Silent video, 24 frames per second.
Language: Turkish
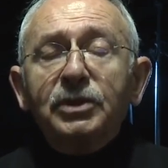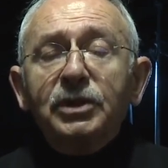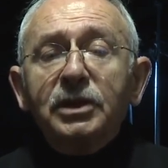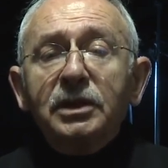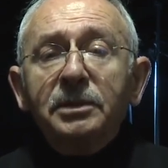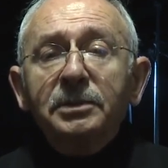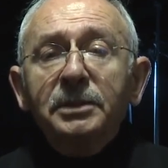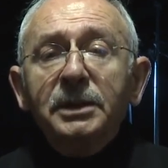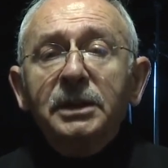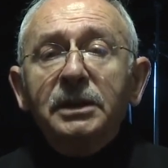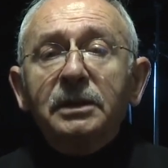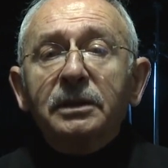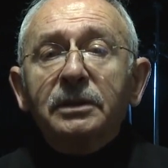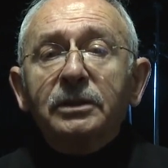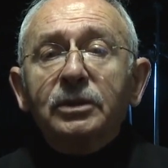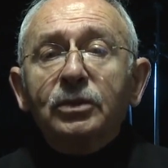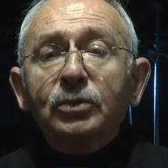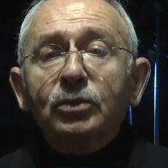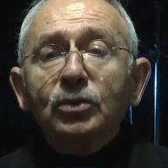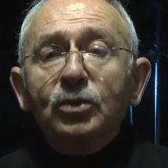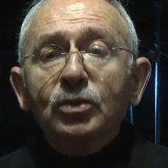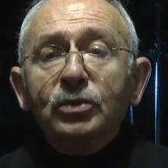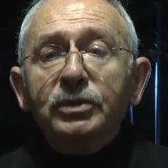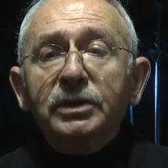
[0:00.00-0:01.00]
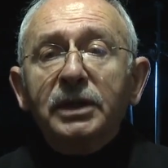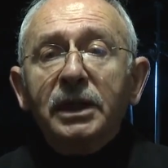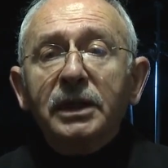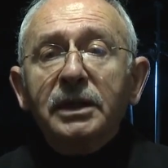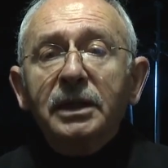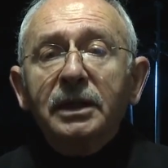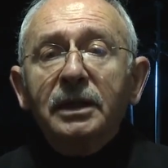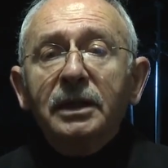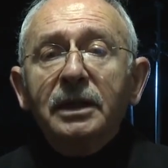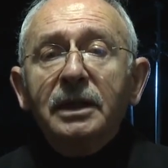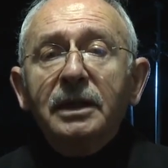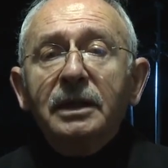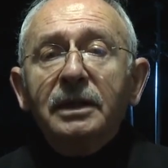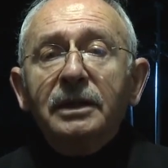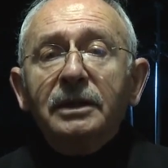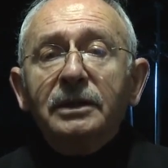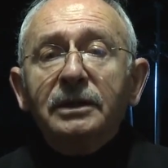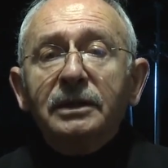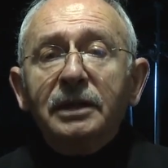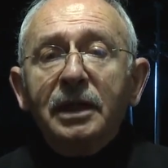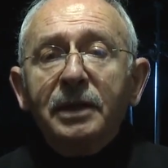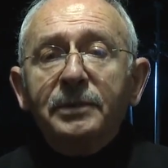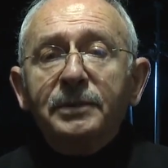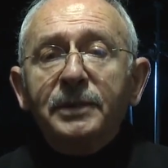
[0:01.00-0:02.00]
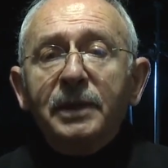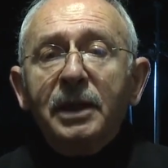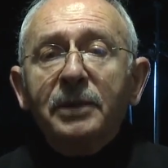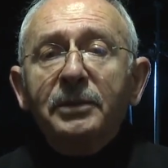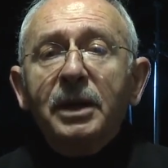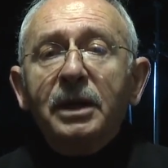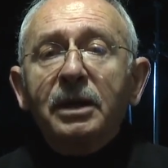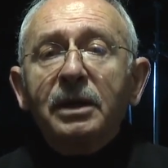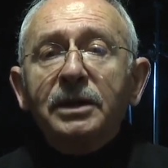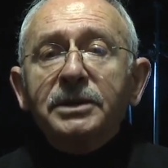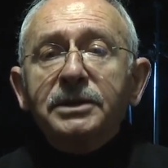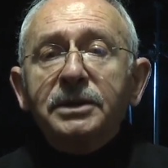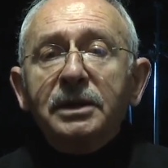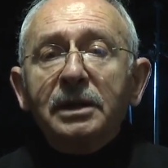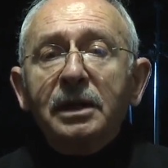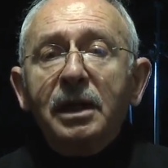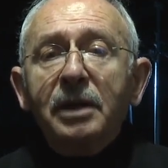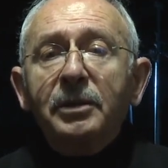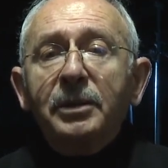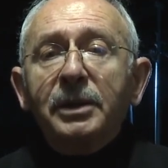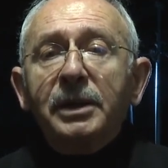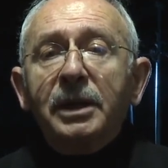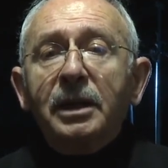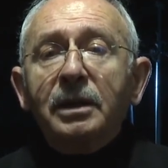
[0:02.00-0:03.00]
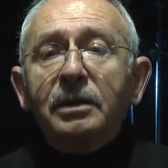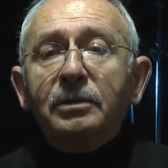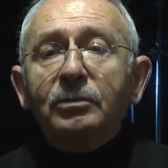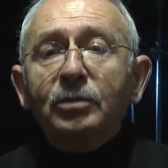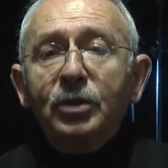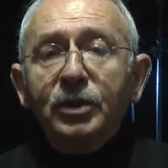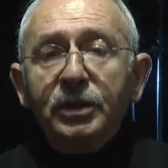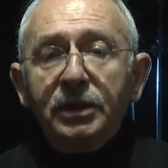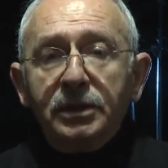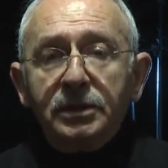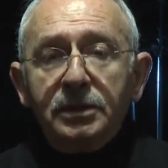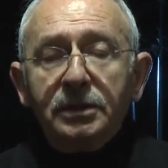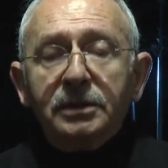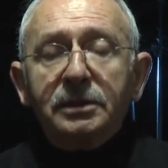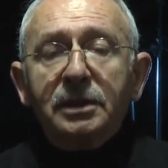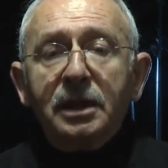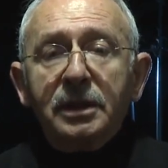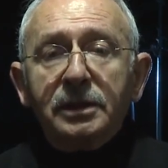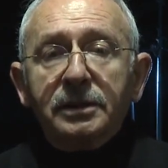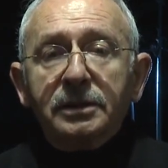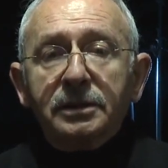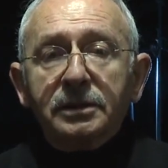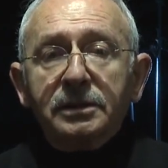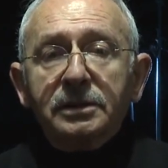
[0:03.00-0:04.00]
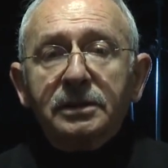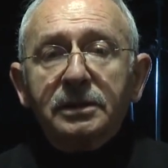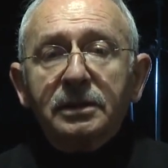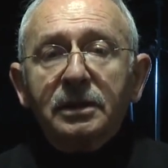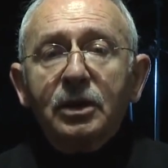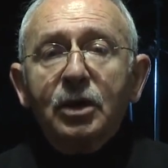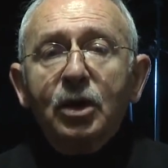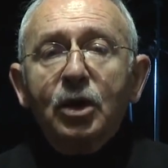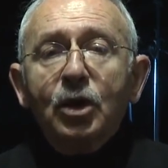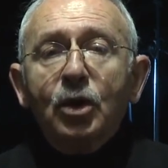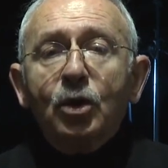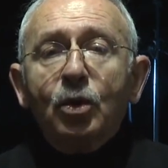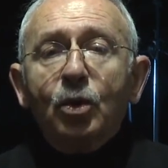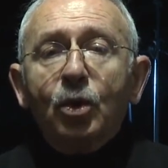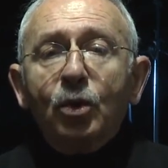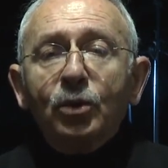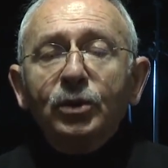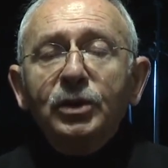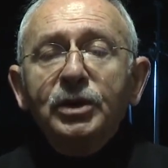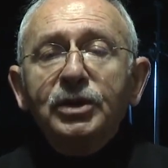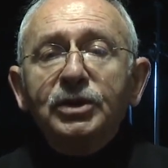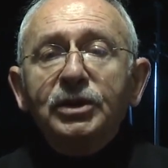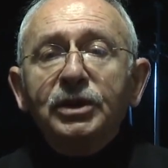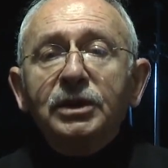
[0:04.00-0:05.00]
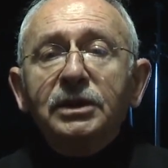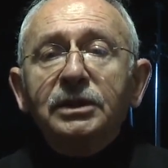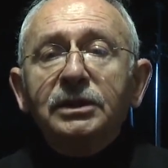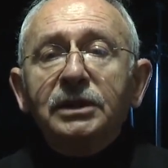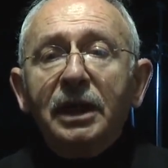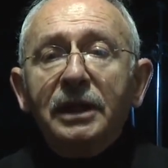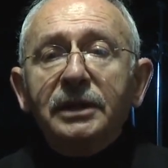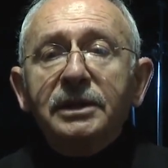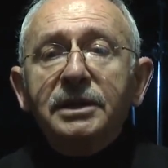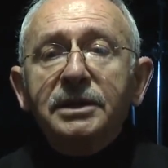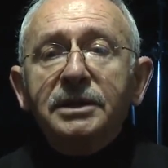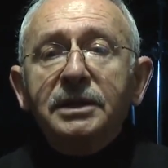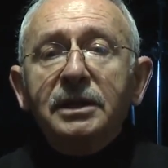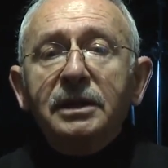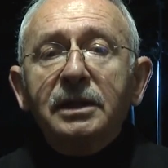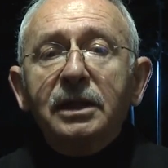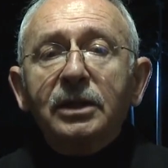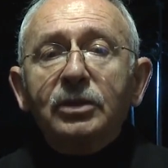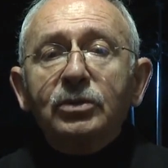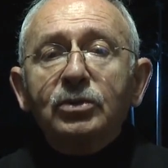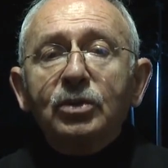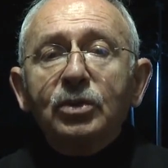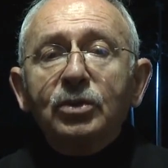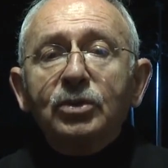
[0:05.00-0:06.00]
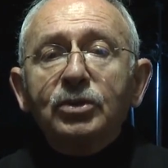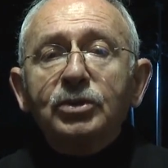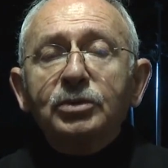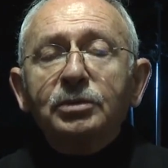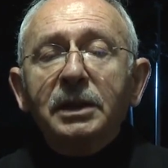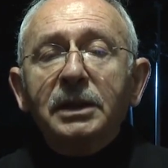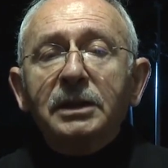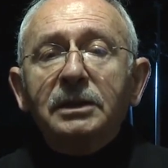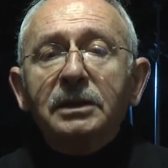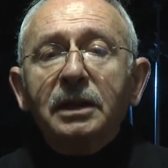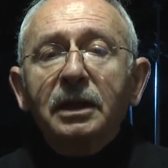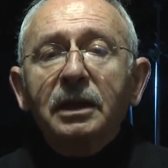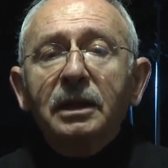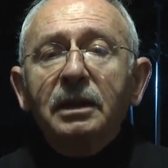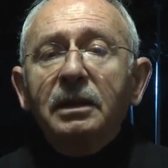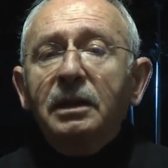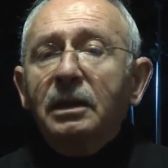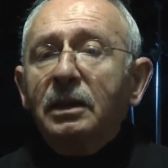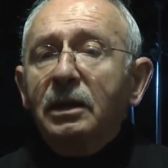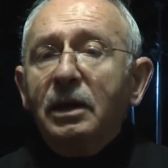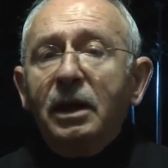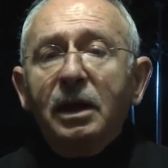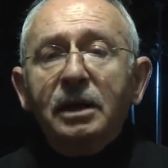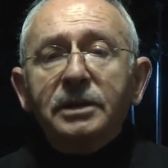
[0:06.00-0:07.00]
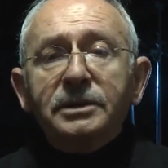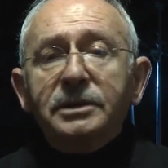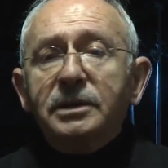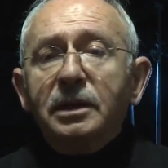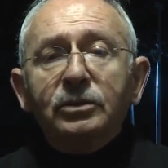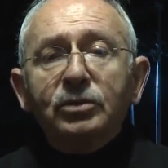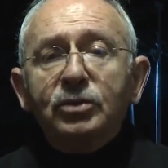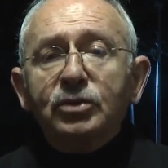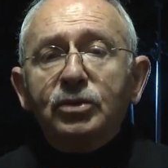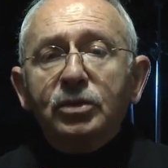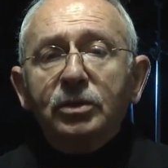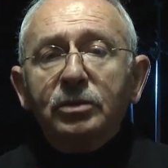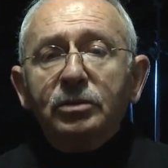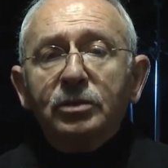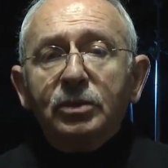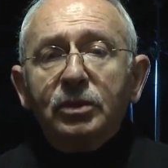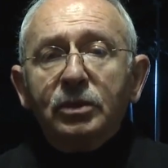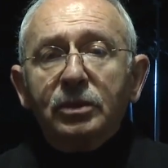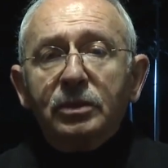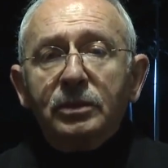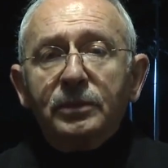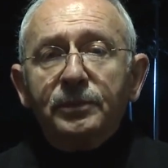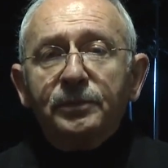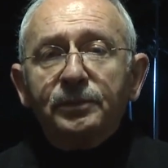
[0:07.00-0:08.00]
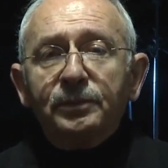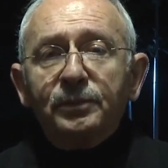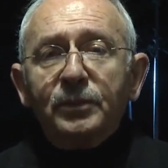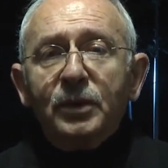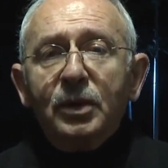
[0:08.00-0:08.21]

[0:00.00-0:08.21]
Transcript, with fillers: 20 yıldır ülkeyi depreme hazırlamayan bu iktidardır. Onun için kendisiyle görüşmeyi de asla düşünmüyorum.